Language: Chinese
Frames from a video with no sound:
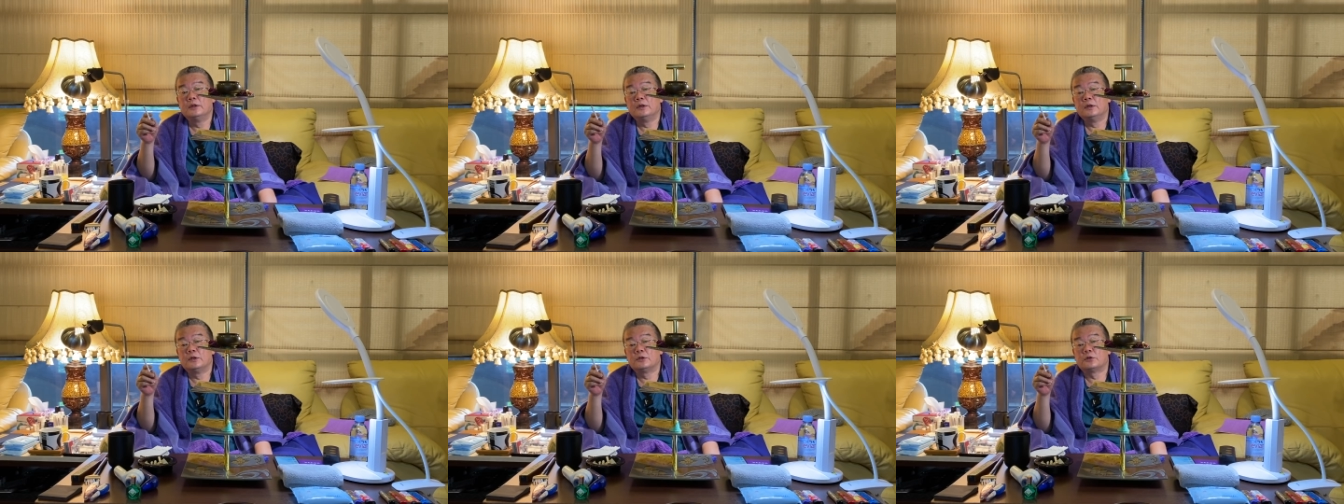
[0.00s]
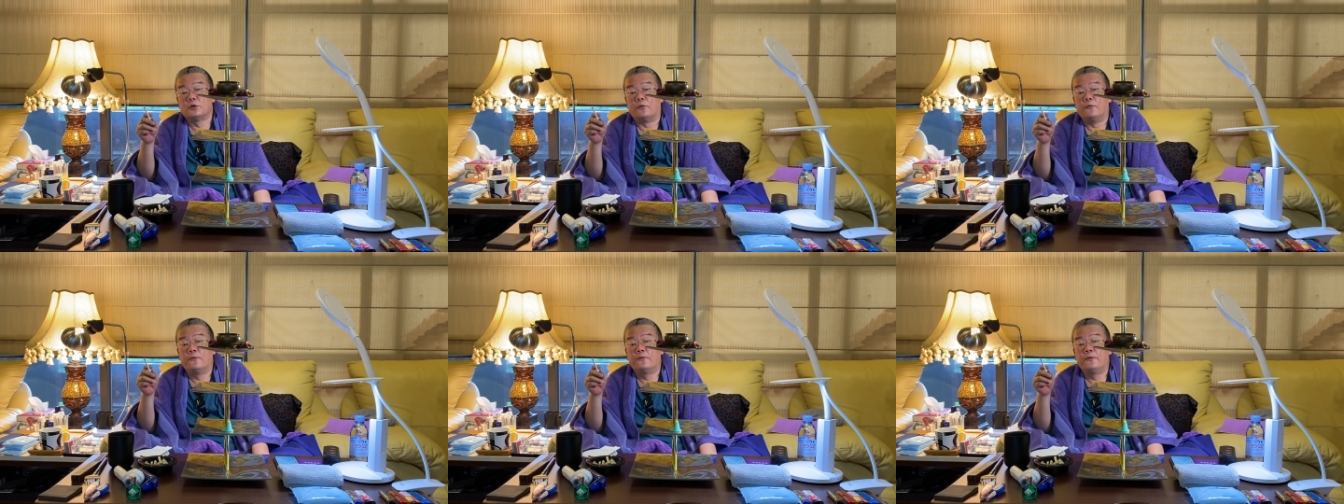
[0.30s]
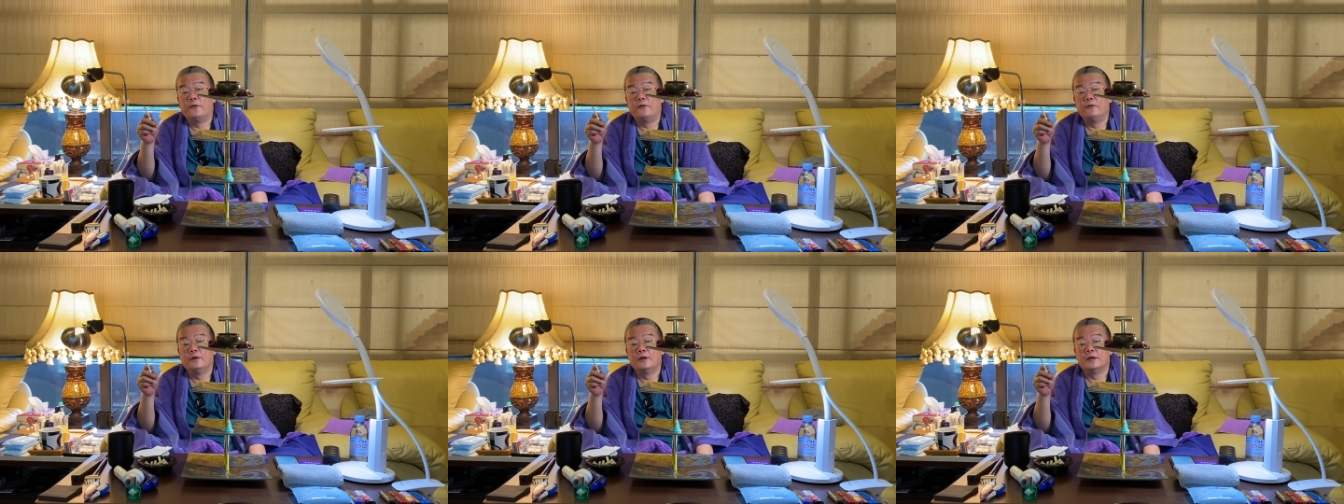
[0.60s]
从
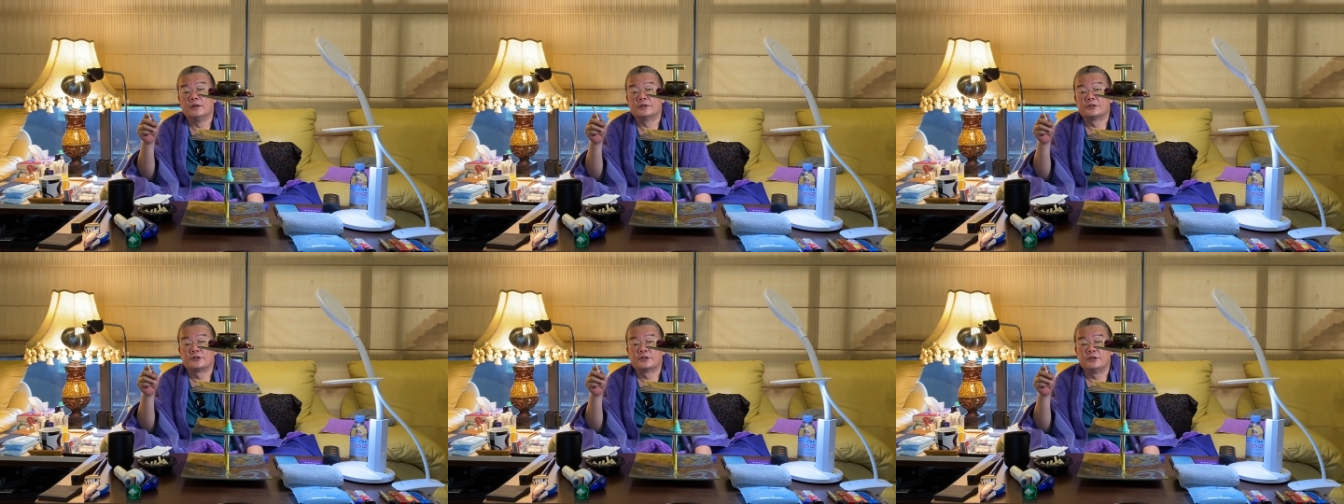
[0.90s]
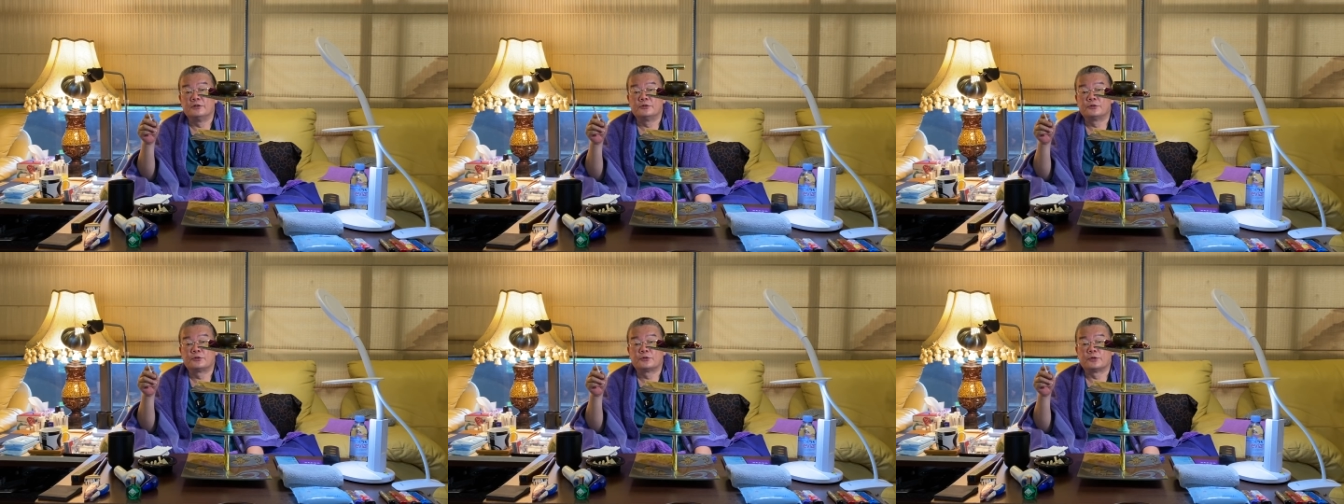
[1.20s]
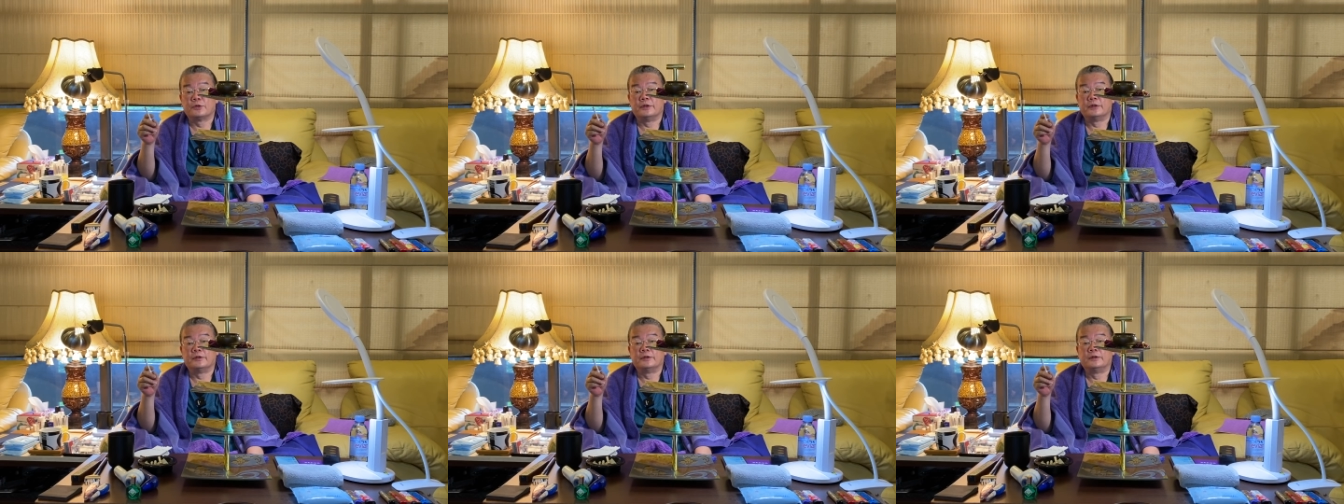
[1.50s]
风而生
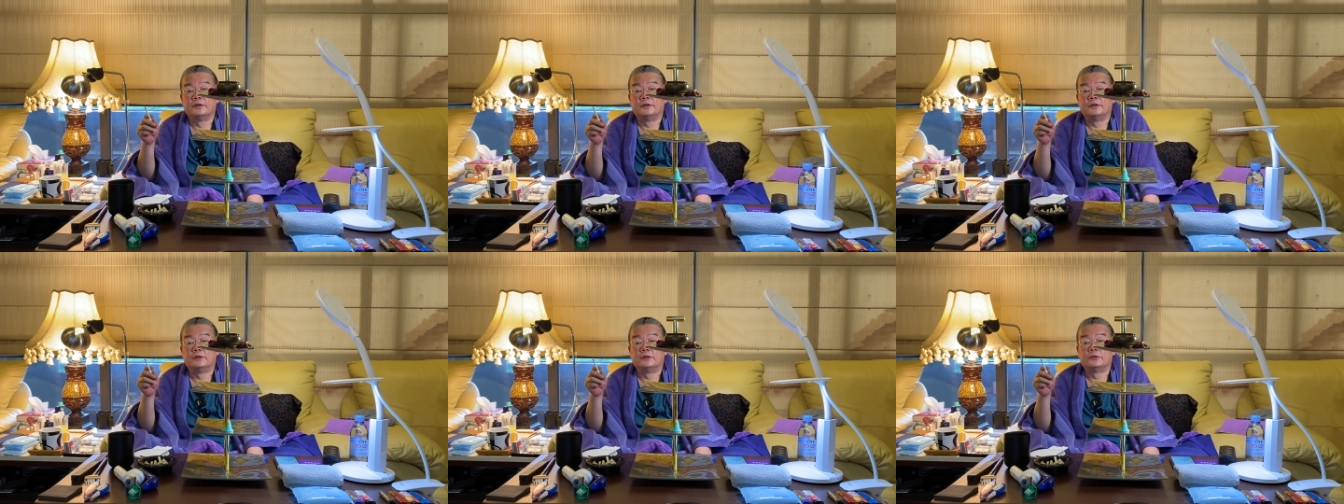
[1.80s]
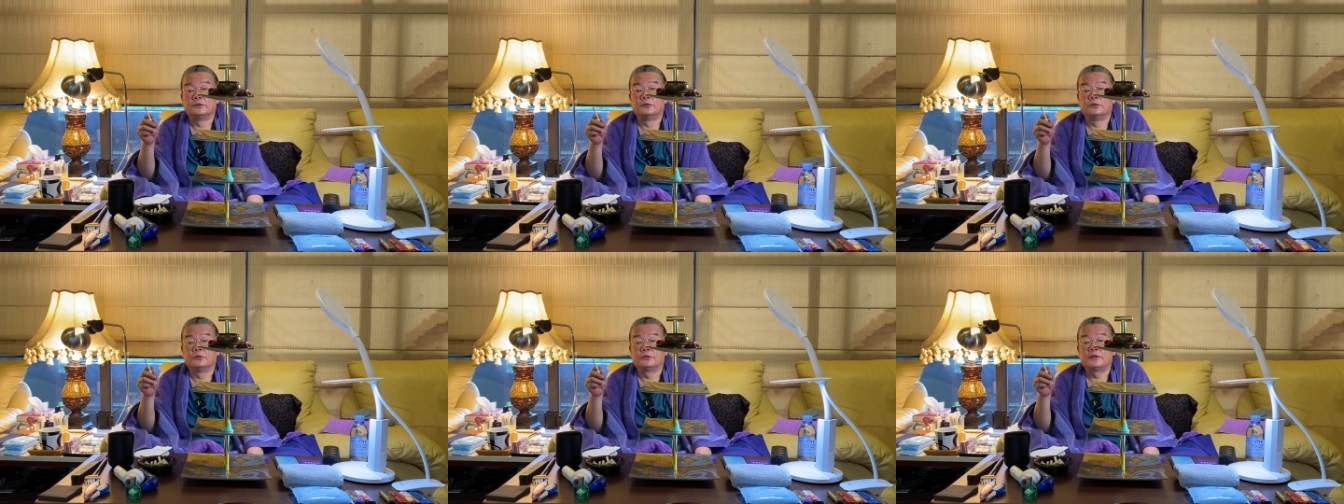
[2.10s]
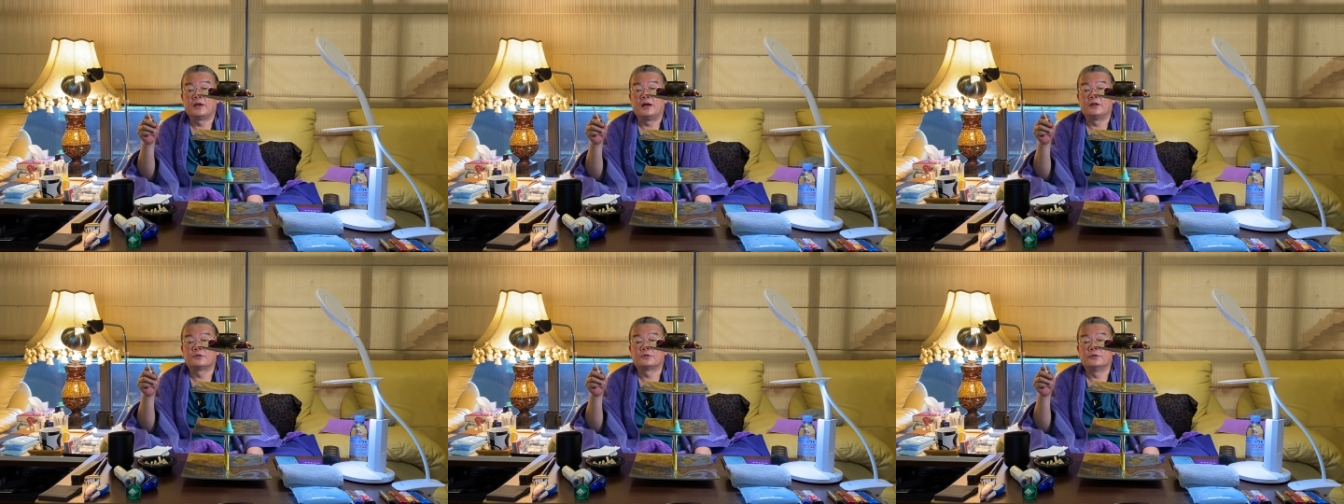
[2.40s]
水哦，有
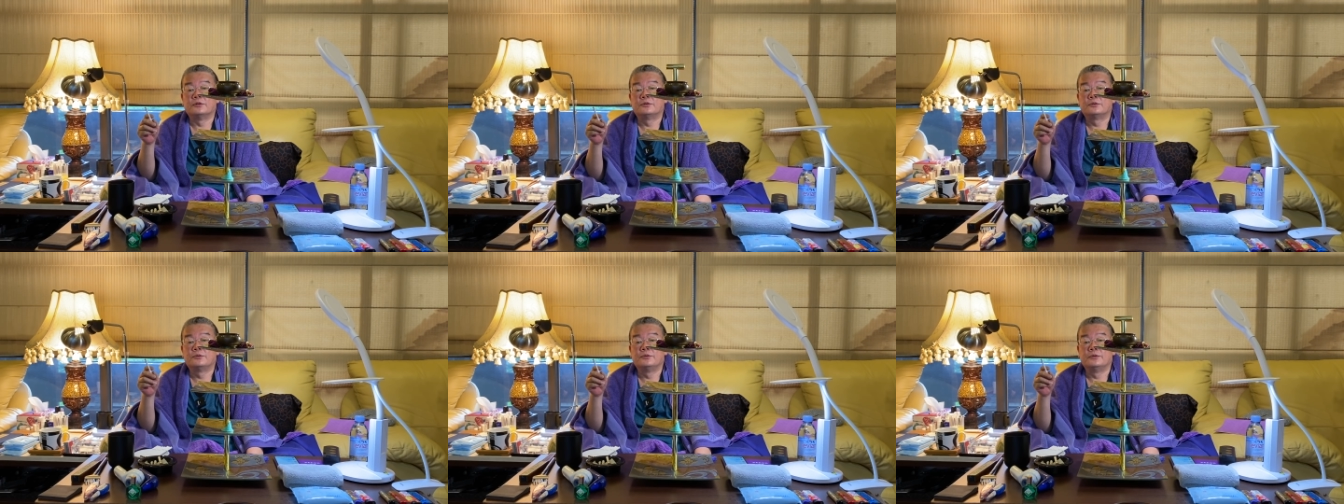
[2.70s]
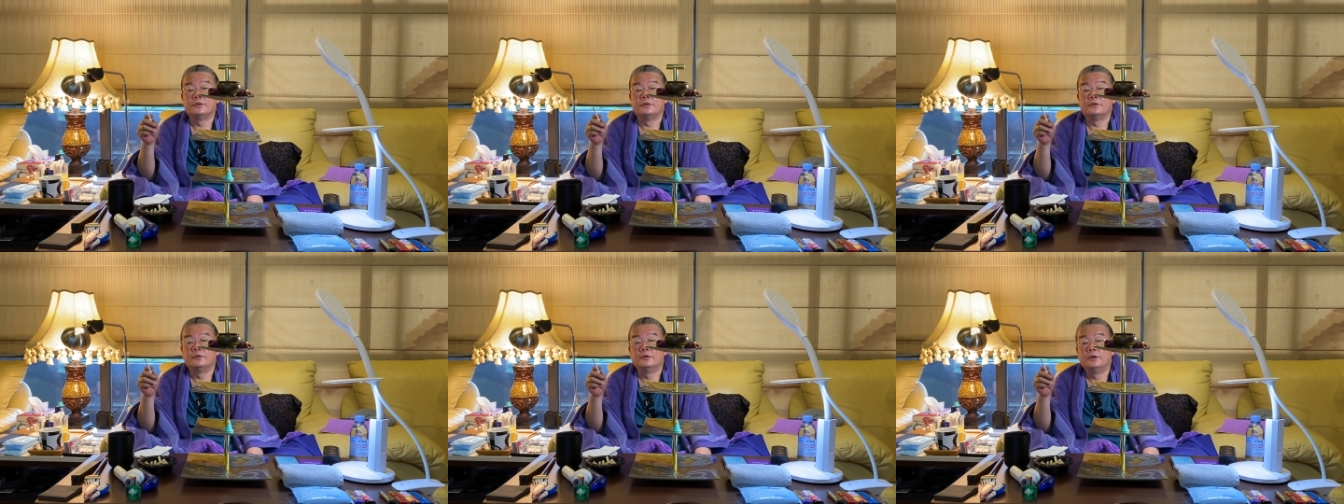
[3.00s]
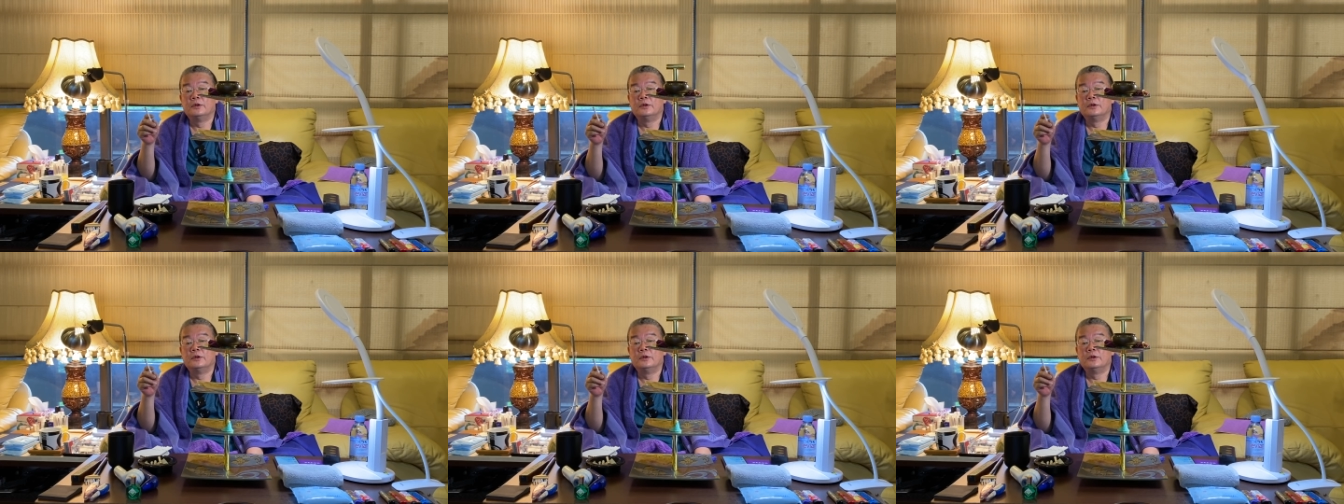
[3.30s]
大水聚，